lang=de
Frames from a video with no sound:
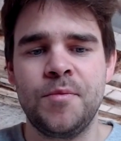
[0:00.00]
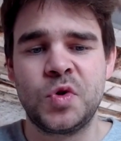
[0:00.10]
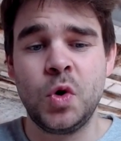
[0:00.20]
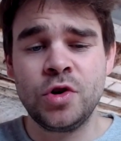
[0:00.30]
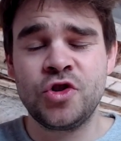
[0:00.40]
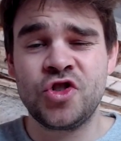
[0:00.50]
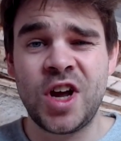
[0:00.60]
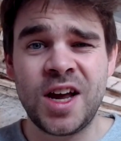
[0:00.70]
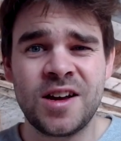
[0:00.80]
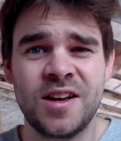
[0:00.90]

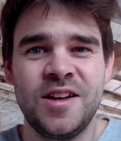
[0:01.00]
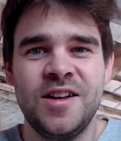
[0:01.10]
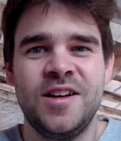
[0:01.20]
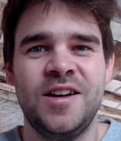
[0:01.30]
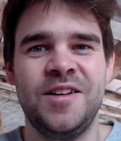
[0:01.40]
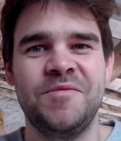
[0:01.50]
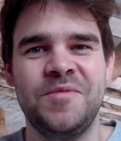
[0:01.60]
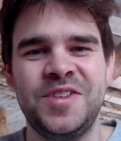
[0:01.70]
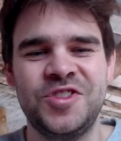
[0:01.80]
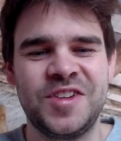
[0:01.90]
DocCheck ähm,
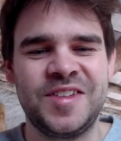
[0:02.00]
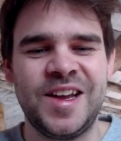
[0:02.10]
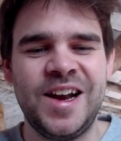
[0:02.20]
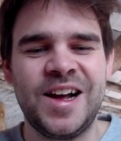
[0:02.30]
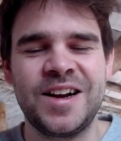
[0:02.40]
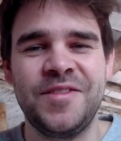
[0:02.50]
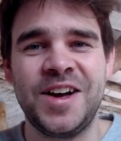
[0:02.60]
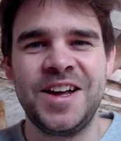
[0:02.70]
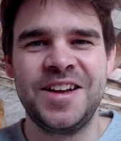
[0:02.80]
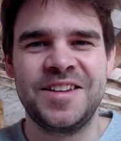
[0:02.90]
schon sehr lange dabei.
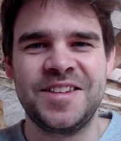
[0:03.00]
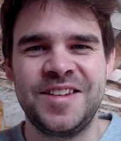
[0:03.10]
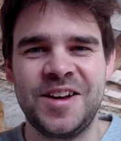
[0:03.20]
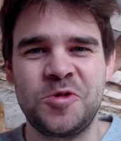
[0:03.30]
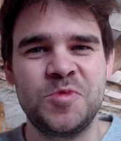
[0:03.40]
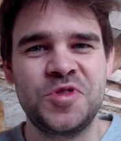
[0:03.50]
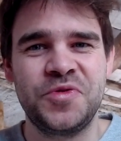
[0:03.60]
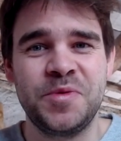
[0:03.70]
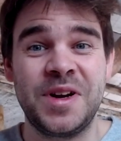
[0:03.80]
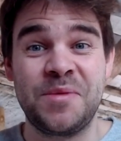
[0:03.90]
Das ist eine sehr komische
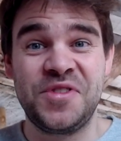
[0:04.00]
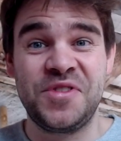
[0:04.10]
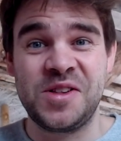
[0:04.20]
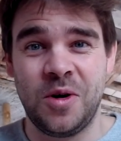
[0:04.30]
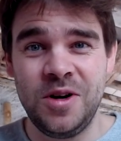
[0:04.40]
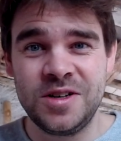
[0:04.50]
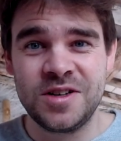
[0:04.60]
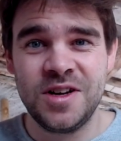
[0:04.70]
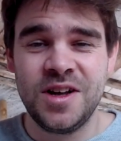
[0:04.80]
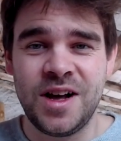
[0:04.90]
Firma, die empfiehlt Gold,
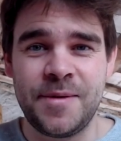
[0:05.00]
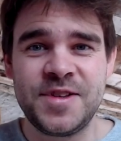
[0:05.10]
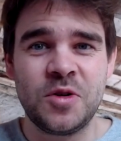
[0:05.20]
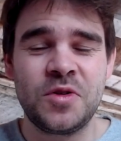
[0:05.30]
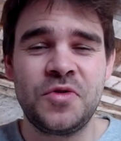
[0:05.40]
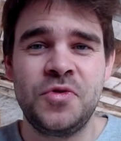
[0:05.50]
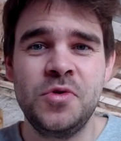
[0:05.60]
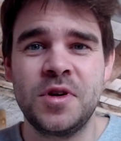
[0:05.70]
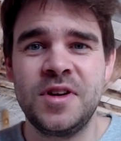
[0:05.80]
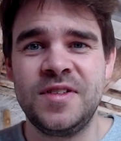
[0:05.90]
aber es ist auch ein
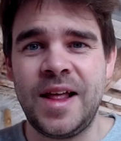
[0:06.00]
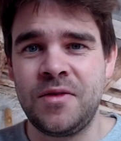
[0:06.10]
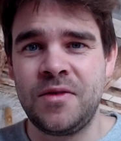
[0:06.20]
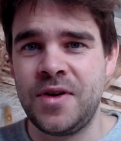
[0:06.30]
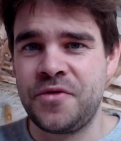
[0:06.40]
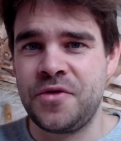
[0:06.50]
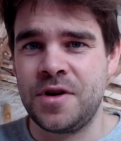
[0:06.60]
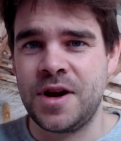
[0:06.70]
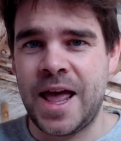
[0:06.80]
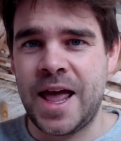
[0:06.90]
führendes Netzwerk
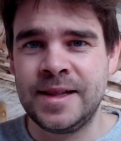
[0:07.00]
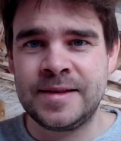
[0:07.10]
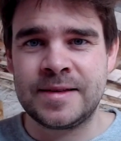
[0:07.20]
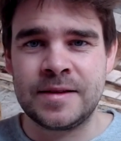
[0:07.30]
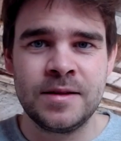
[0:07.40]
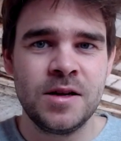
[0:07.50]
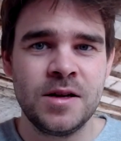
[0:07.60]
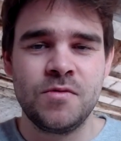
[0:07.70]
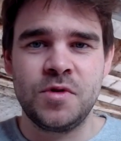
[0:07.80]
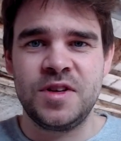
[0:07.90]
von Ärzten,
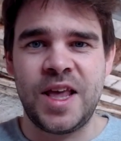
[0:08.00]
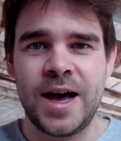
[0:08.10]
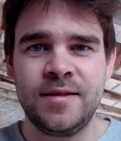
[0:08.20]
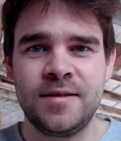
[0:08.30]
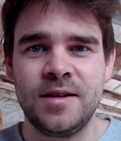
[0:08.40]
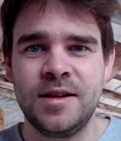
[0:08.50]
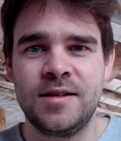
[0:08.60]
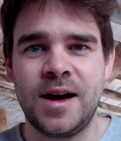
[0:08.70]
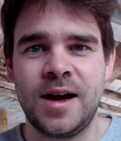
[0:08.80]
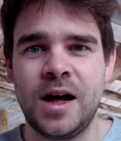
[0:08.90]
wo sich Ärzte
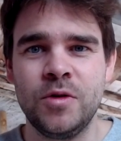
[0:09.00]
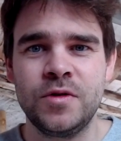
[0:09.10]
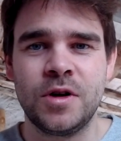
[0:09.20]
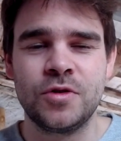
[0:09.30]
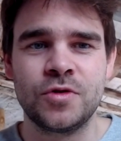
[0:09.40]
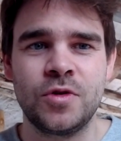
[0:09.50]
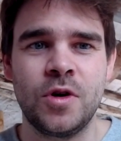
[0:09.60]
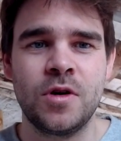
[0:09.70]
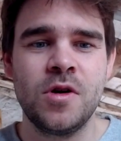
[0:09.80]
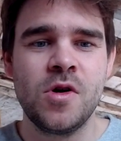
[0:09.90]
digital austauschen
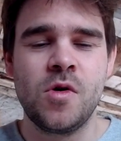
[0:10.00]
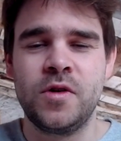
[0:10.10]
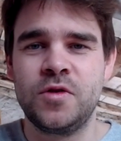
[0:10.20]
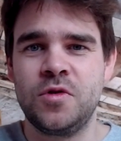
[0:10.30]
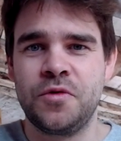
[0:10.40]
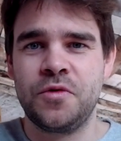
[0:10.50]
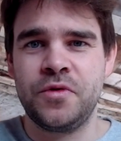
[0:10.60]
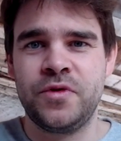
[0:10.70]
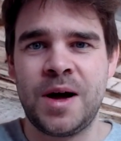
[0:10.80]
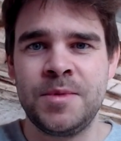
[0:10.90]
können. Und das ist natürlich auch für
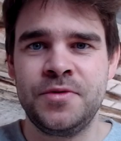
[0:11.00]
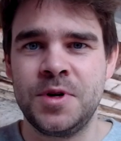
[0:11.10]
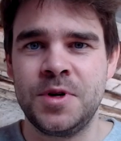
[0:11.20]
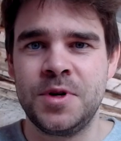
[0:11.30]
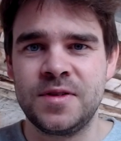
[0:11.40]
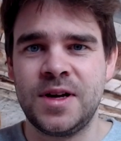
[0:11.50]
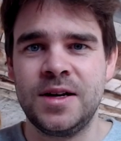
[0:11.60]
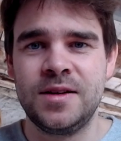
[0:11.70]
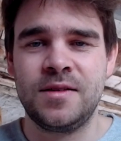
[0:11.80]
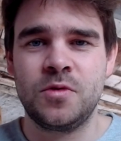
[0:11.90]
Pharmafirmen
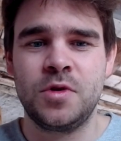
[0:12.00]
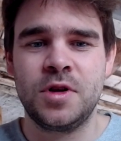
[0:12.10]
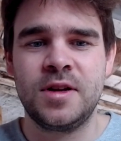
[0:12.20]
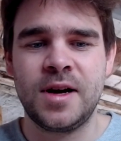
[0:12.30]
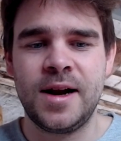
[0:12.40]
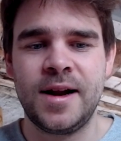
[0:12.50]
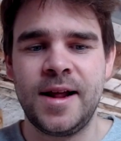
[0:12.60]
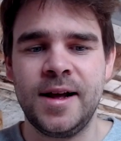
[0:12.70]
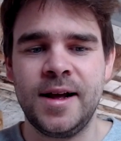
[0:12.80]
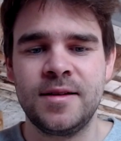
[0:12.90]
interessant, dass ich so digital an
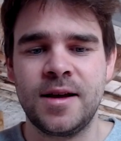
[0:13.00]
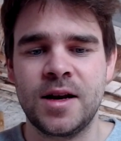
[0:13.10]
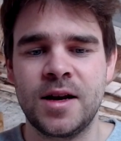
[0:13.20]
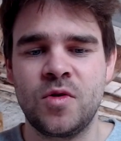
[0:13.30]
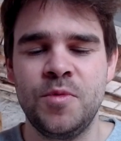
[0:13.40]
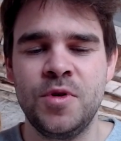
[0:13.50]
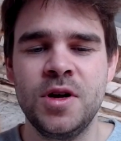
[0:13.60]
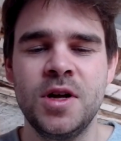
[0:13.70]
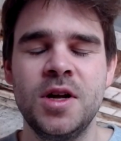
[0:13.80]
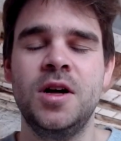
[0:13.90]
Ärzte rankomme.
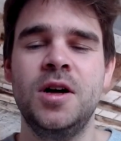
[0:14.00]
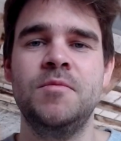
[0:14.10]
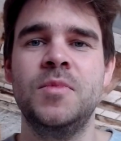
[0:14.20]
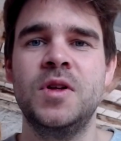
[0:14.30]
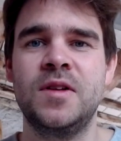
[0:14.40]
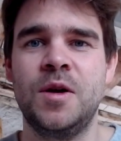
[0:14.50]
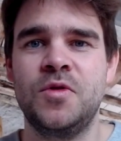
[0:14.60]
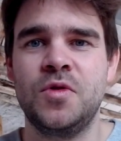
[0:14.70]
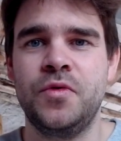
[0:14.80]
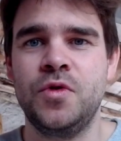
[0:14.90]
Ähm, ist, glaube ich,
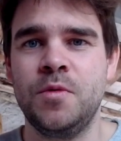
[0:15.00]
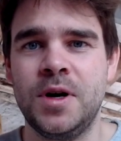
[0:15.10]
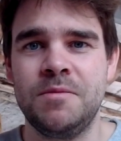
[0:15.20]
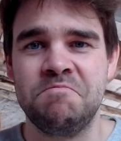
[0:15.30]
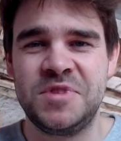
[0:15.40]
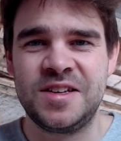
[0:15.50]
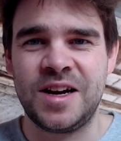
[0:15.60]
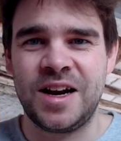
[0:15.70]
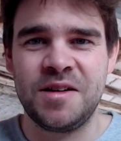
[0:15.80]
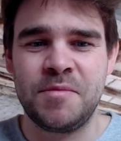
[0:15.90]
so eine Firma ein bisschen
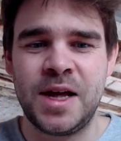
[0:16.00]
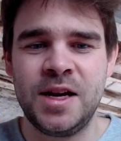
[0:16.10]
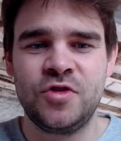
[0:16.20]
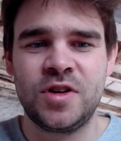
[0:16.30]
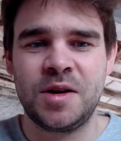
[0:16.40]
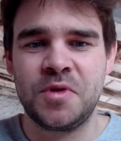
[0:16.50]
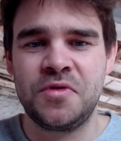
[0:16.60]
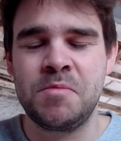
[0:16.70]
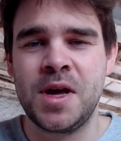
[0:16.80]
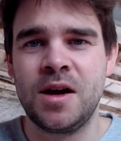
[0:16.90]
undermanaged. Da hätte man
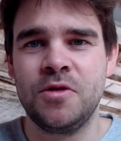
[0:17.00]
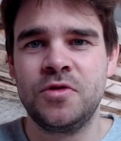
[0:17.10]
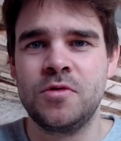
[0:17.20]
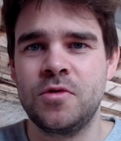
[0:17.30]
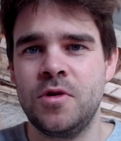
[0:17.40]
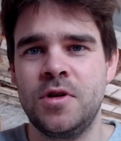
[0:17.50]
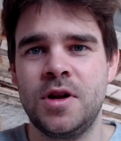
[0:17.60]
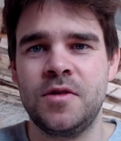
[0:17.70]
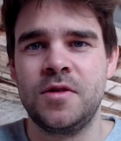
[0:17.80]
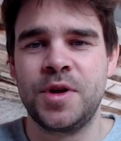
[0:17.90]
viel mehr rausholen können.
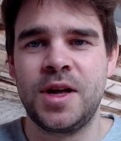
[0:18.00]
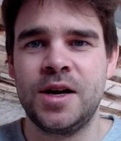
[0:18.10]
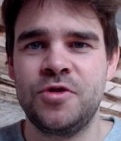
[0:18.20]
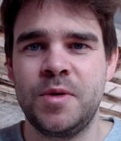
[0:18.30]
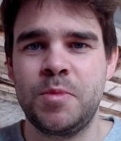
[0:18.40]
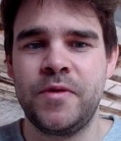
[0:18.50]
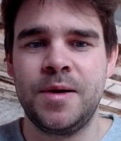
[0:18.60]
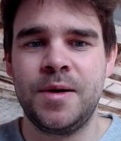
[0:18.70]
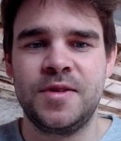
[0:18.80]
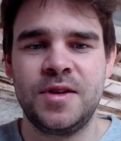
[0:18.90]
Also amerikanische
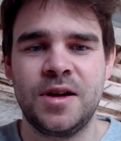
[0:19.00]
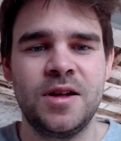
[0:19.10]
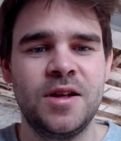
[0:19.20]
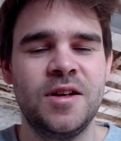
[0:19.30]
Wettbewerber sind da.